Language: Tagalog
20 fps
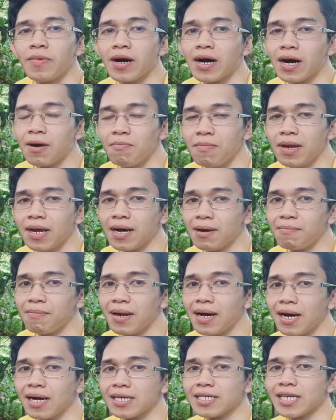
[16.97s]
ako mga ka-vlog
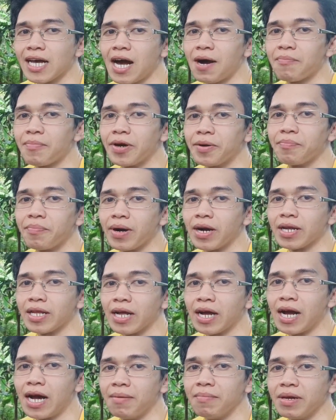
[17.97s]
vlog sa upper part
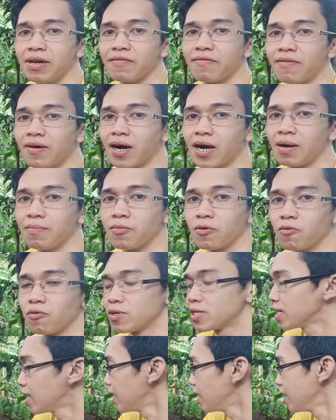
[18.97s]
ng aming farm
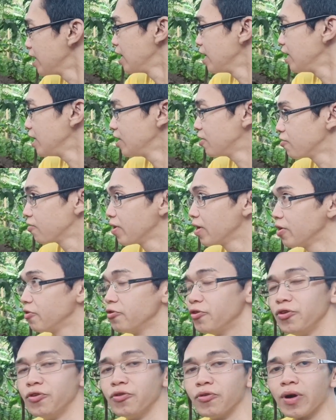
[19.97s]
kung saan nandito
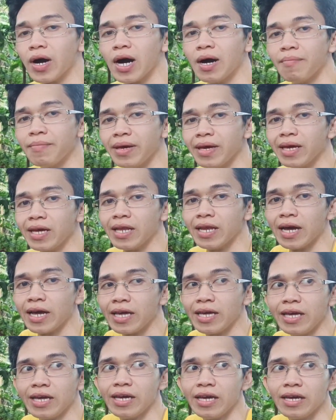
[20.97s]
ngayon yung aming
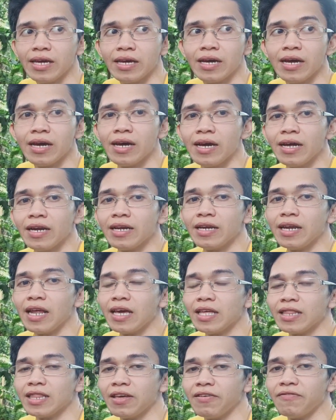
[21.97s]
inahing
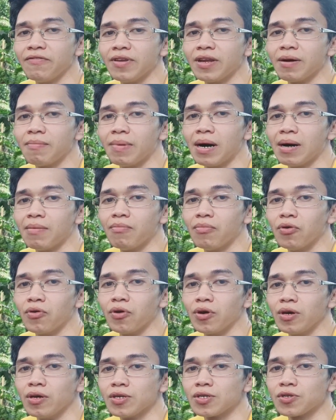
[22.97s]
native na
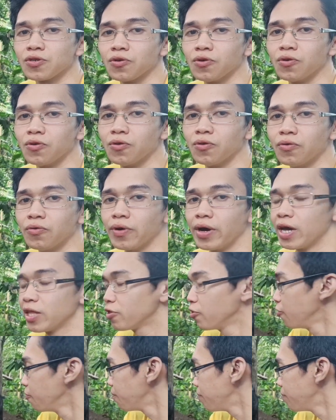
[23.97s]
baboy. So, ito